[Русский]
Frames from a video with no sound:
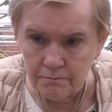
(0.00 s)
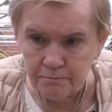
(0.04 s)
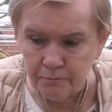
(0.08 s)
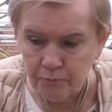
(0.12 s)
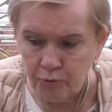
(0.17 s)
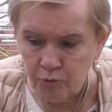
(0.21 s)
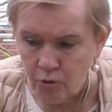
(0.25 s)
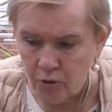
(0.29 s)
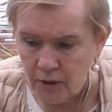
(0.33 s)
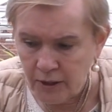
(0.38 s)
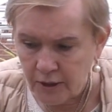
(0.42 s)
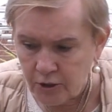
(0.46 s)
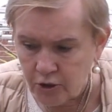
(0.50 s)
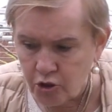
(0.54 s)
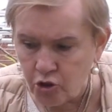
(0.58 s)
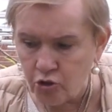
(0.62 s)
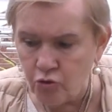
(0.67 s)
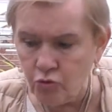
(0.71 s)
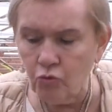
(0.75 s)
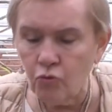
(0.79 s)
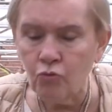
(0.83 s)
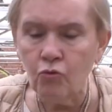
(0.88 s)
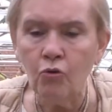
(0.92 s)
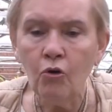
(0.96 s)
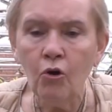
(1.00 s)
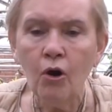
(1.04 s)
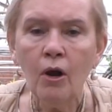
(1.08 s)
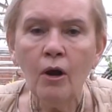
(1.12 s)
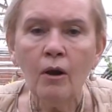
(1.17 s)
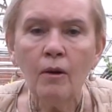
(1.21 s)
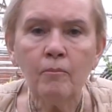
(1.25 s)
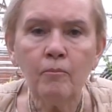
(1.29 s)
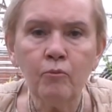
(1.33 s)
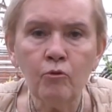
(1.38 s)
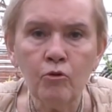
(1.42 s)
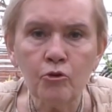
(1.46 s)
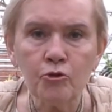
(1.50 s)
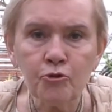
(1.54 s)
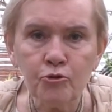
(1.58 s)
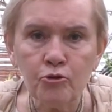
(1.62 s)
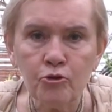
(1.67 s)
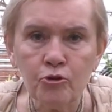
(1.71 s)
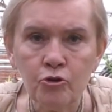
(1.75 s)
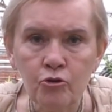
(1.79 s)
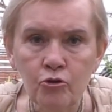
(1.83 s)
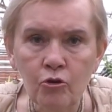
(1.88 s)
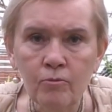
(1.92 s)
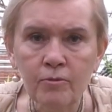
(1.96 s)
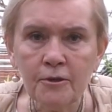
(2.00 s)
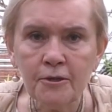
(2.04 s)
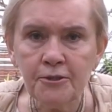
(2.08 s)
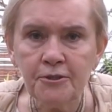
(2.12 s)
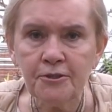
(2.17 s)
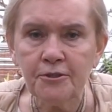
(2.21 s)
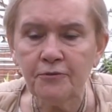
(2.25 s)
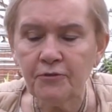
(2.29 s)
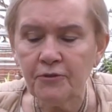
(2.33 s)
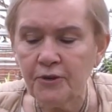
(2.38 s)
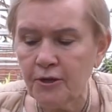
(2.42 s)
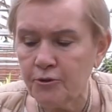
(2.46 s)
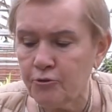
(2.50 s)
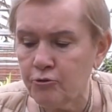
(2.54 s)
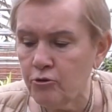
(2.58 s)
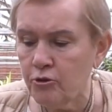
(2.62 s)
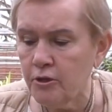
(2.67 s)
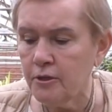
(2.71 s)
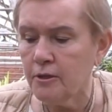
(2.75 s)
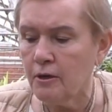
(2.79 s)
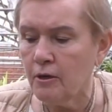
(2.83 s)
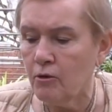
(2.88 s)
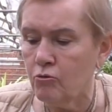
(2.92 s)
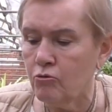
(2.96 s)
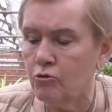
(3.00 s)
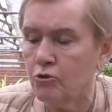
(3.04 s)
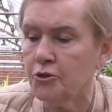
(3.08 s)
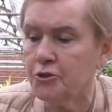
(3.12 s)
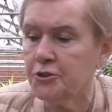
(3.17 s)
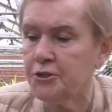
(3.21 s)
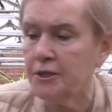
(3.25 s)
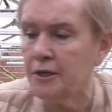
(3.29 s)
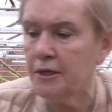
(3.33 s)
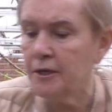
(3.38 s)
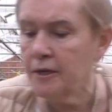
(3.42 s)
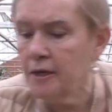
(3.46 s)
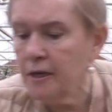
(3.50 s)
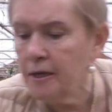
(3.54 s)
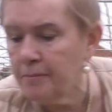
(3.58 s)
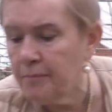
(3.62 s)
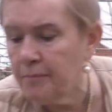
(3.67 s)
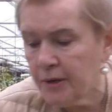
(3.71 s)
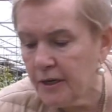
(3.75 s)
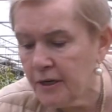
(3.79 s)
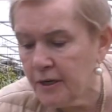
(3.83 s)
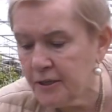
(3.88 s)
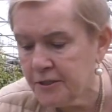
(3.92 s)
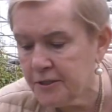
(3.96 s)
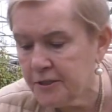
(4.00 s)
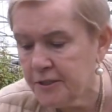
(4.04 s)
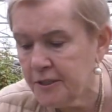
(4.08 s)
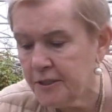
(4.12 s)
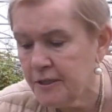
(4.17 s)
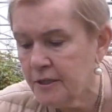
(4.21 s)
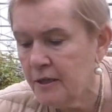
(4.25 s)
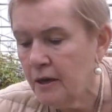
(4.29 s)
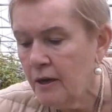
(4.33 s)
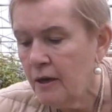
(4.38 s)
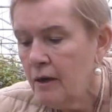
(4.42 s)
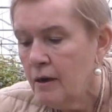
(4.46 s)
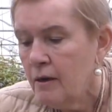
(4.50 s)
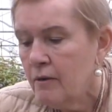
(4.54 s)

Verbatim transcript: по горшку, по той емкости, в которой находится, или корзине.